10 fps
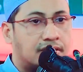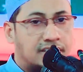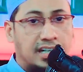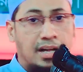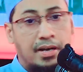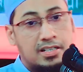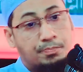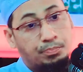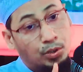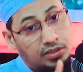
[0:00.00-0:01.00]
সে নামাজ
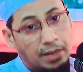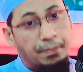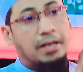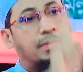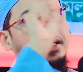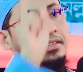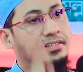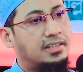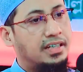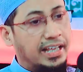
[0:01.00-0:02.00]
পড়তে পারবে
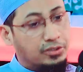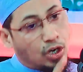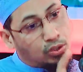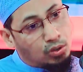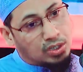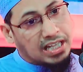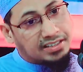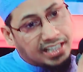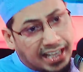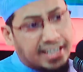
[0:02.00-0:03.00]
এই যোগ্যতা
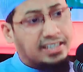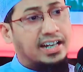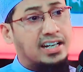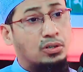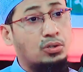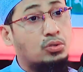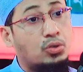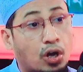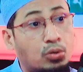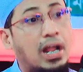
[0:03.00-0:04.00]
দিয়েই এটা কোনো
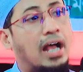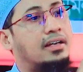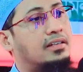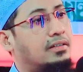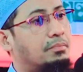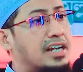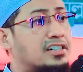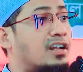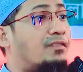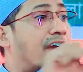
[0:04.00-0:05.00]
গরু না
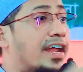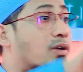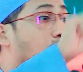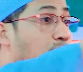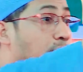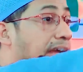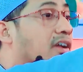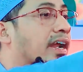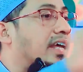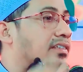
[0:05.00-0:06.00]
মানুষের ফ্যাডে গরু
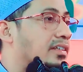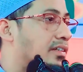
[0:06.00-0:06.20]
বাইর হয় নাই